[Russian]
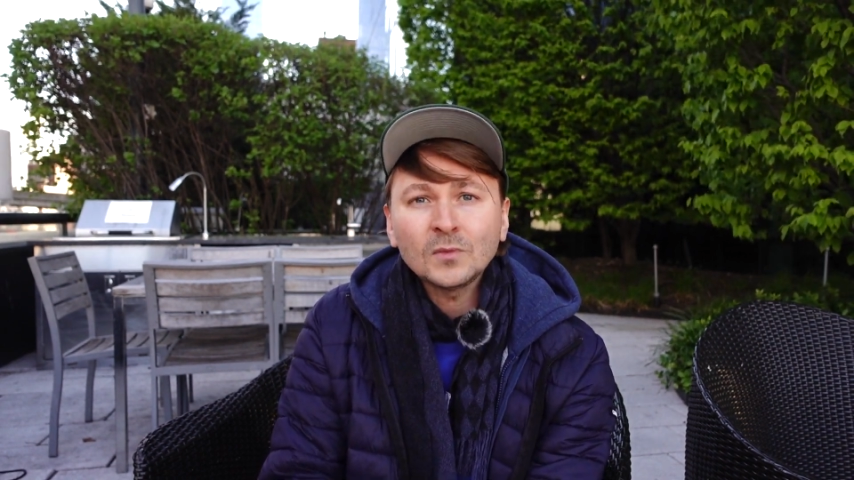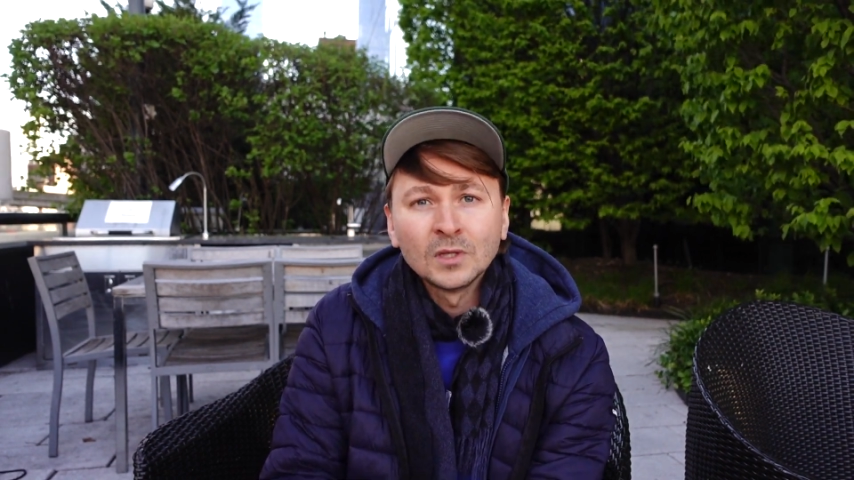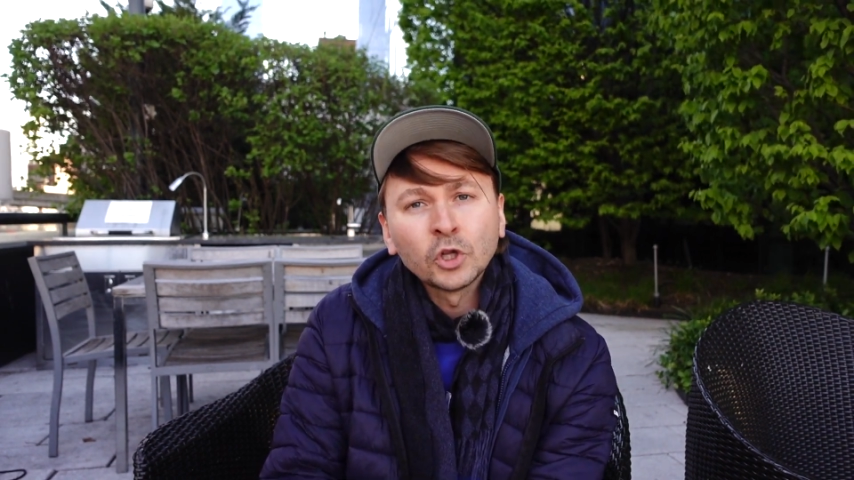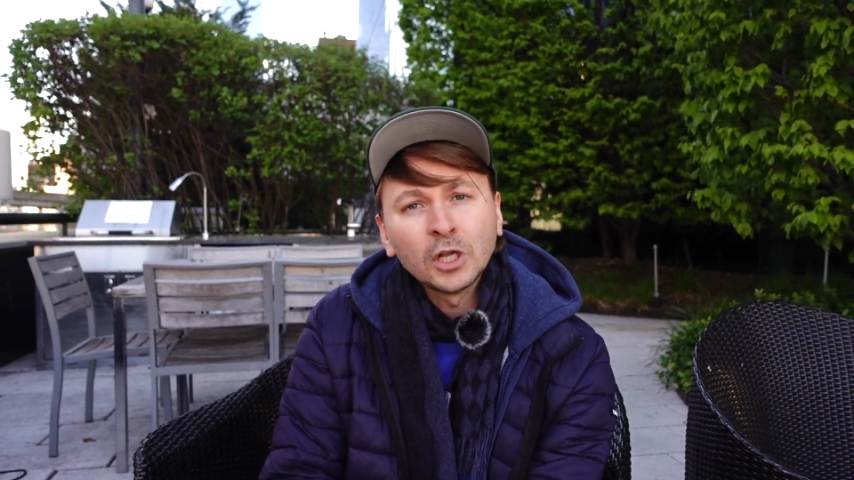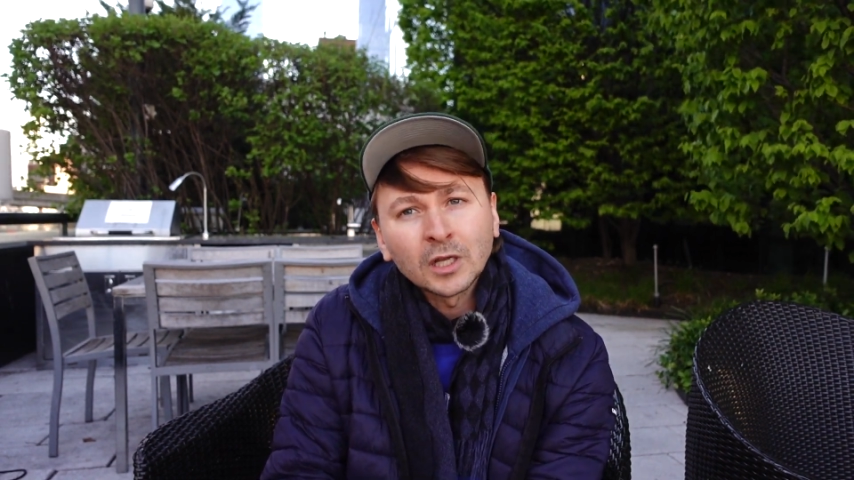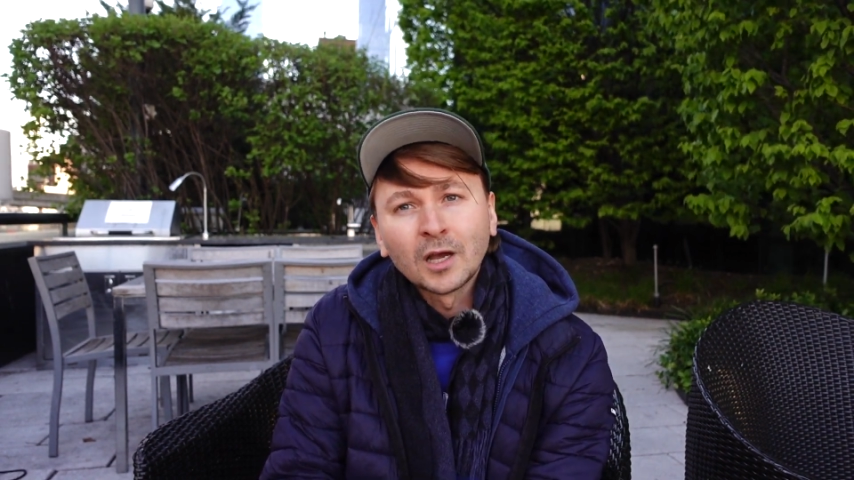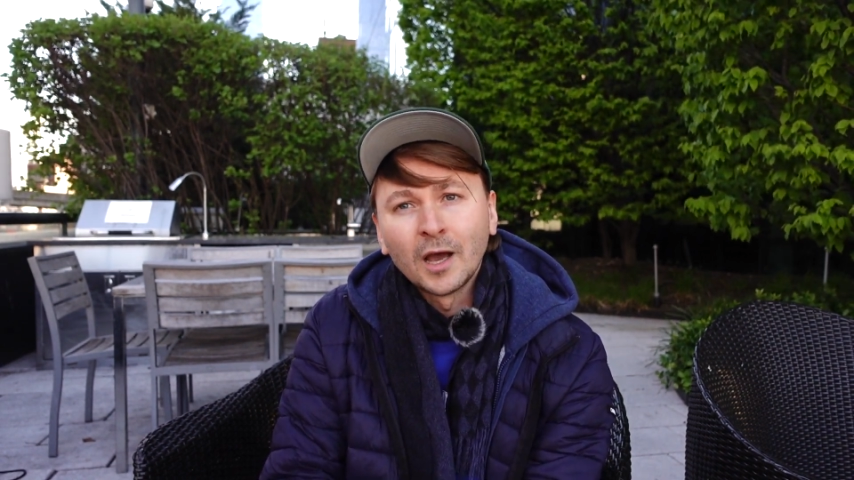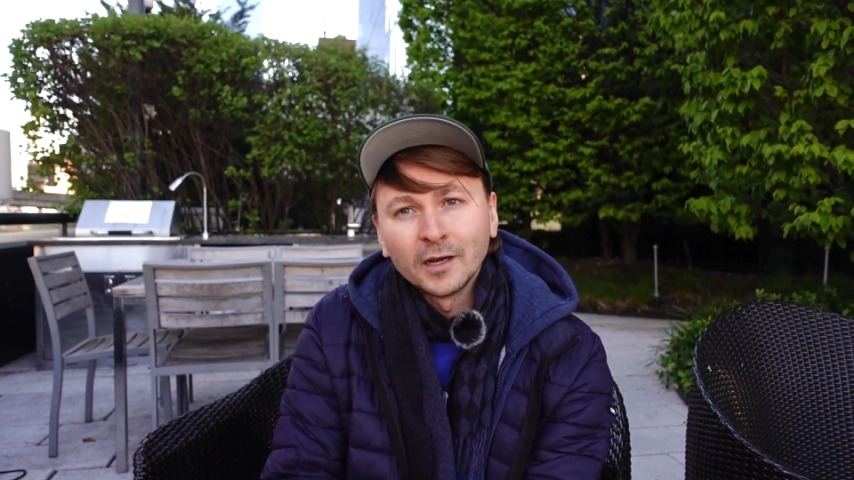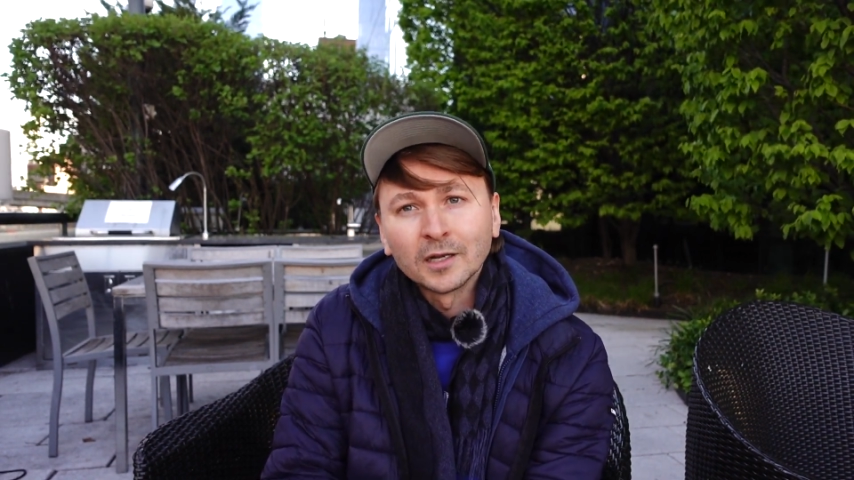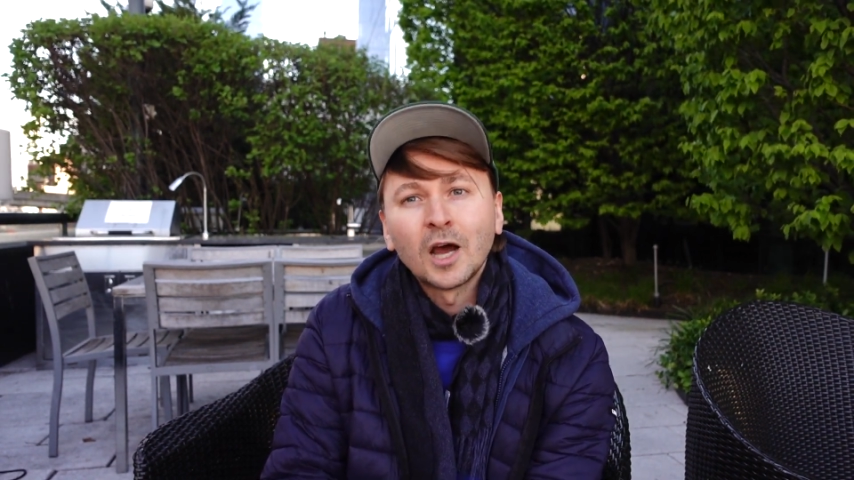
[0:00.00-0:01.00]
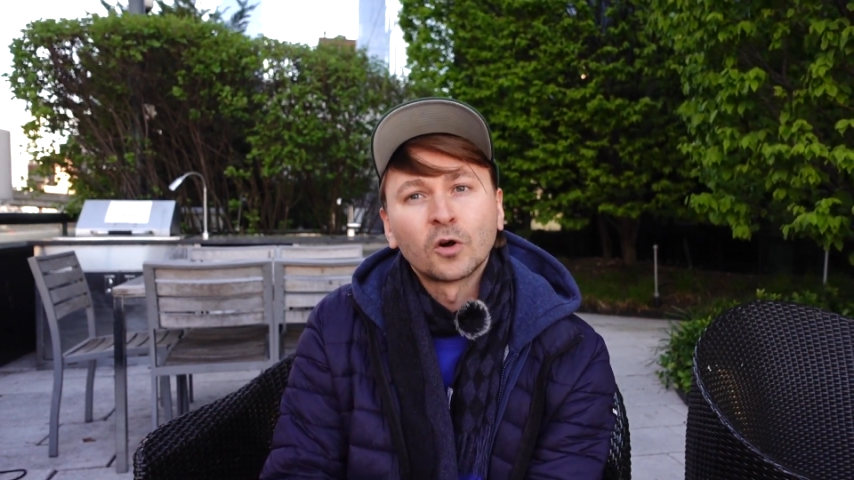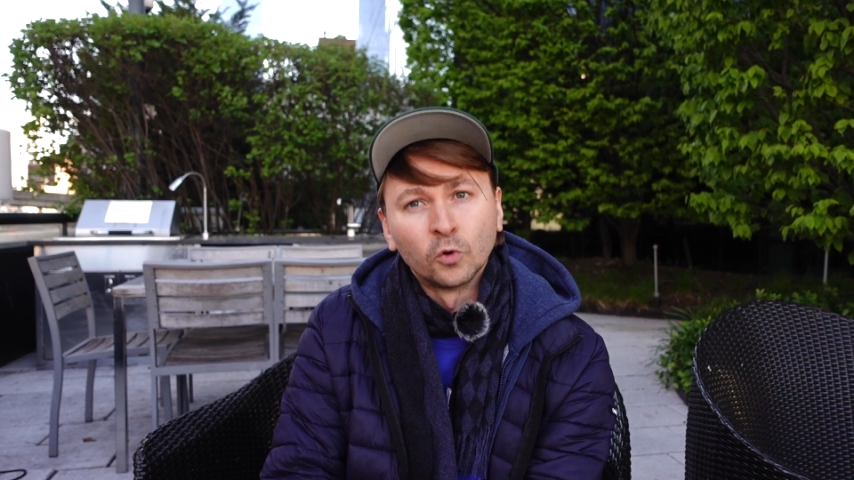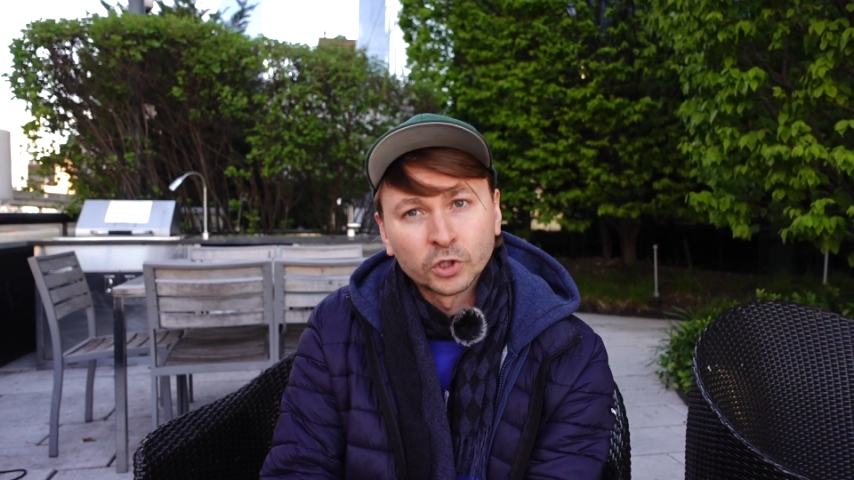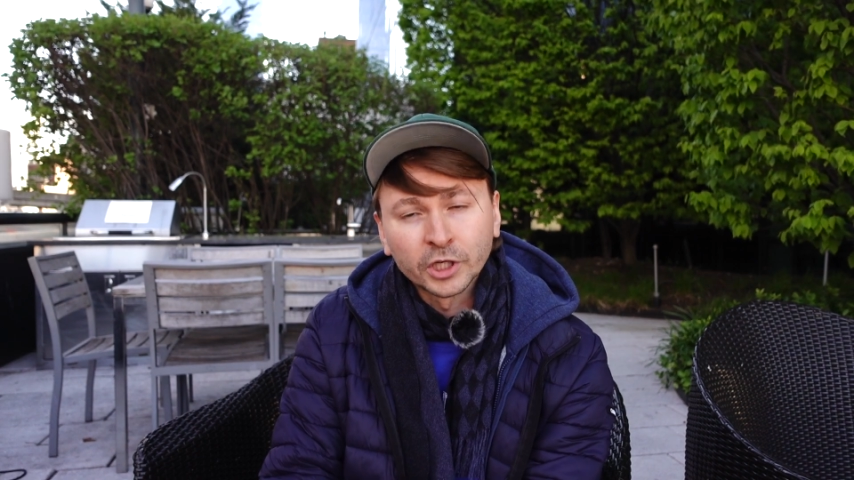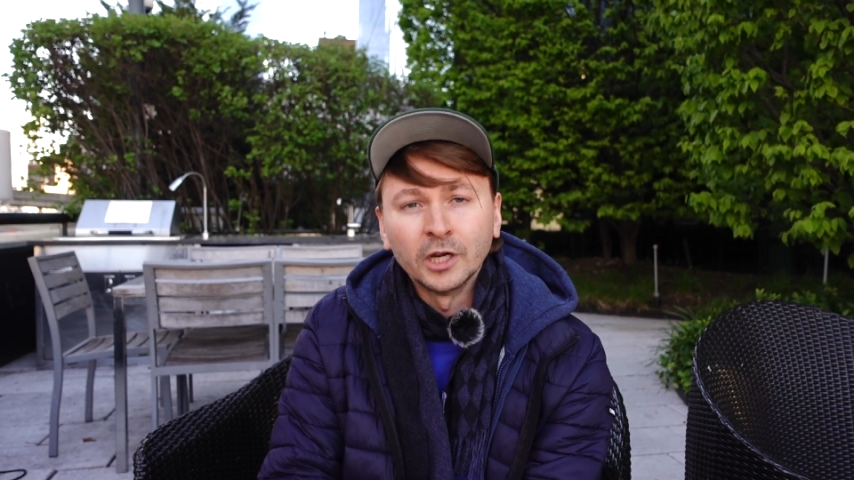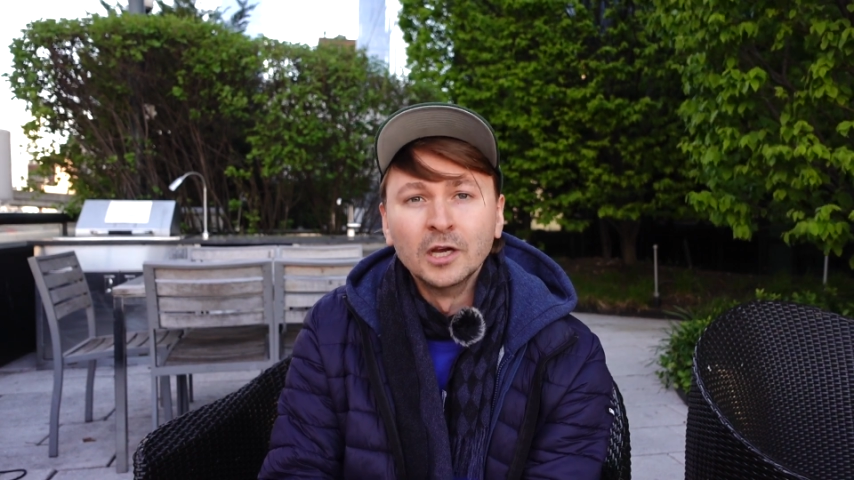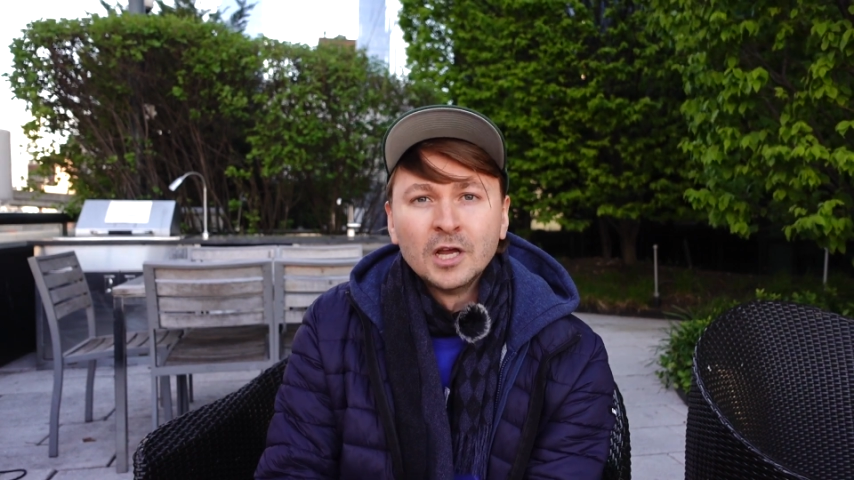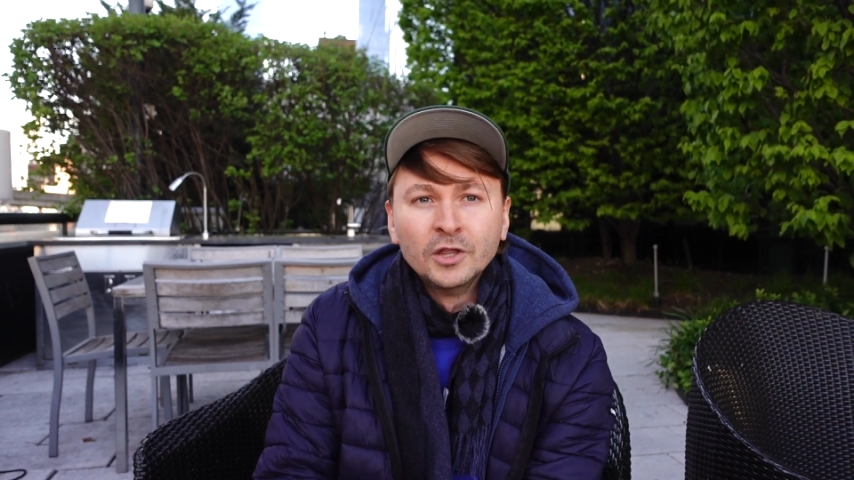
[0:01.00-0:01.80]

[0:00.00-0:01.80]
вот она такая, она хорошая.